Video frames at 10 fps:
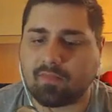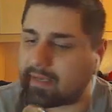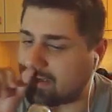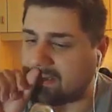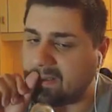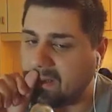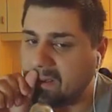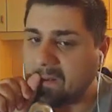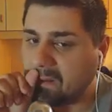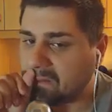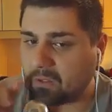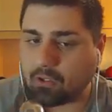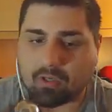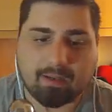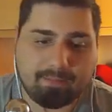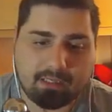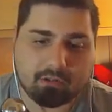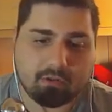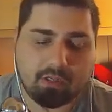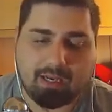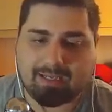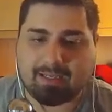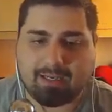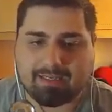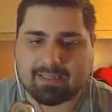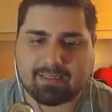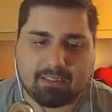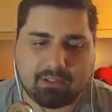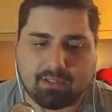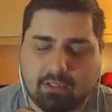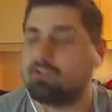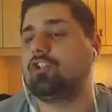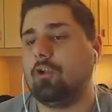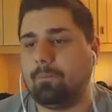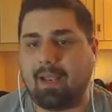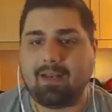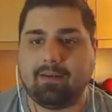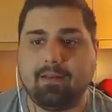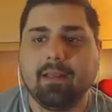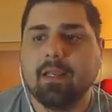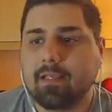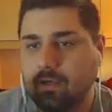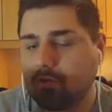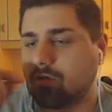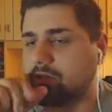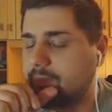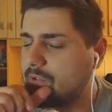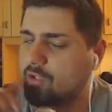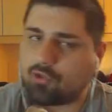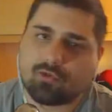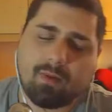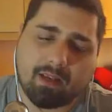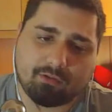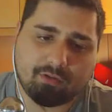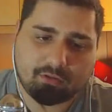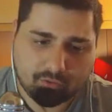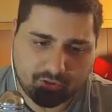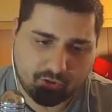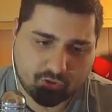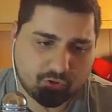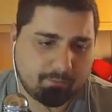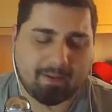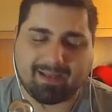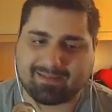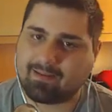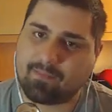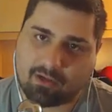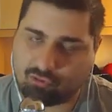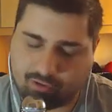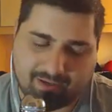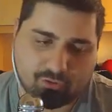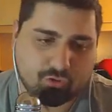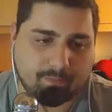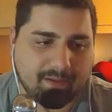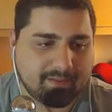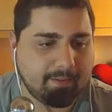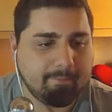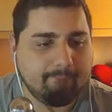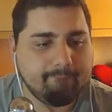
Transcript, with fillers: trovare... Non ho capito, l'assassino dello zio Ben. Che lo scorso episodio ho sbagliato, ho detto okay, che è nostro Alpha padre, City. ma non è nostro parlami.